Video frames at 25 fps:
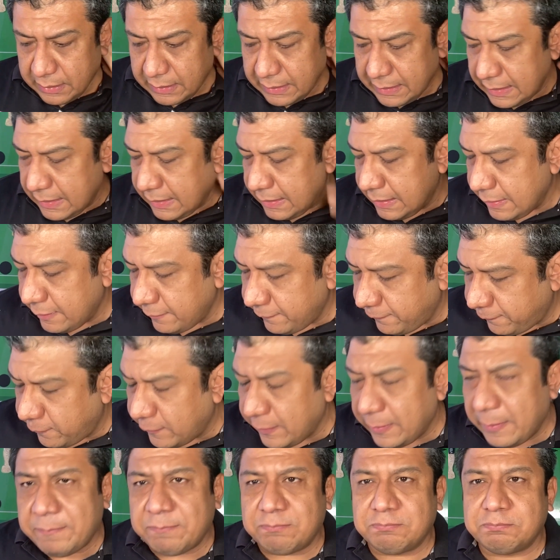que
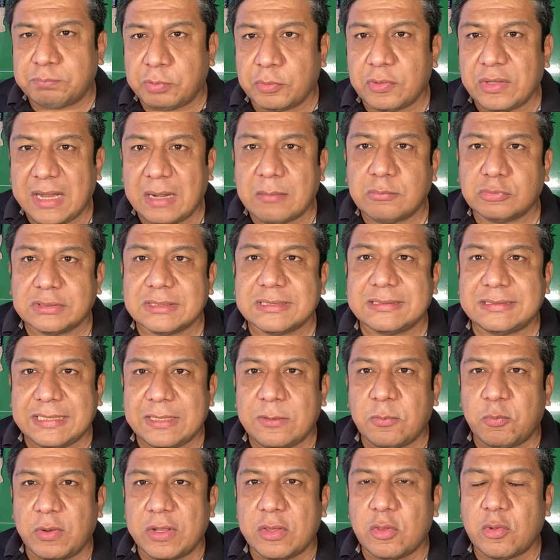fue, podríamos
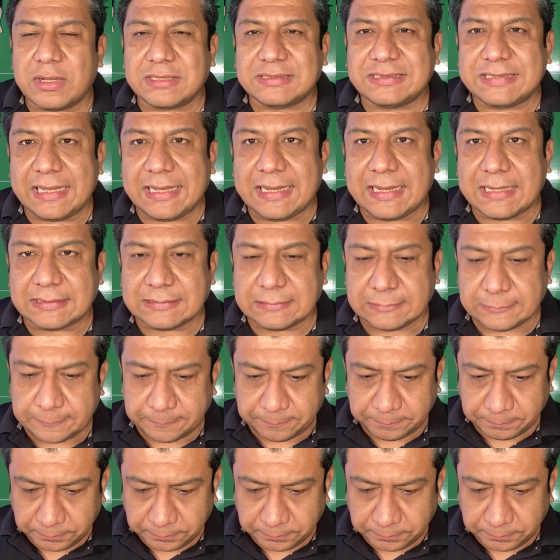decir, bueno a secas.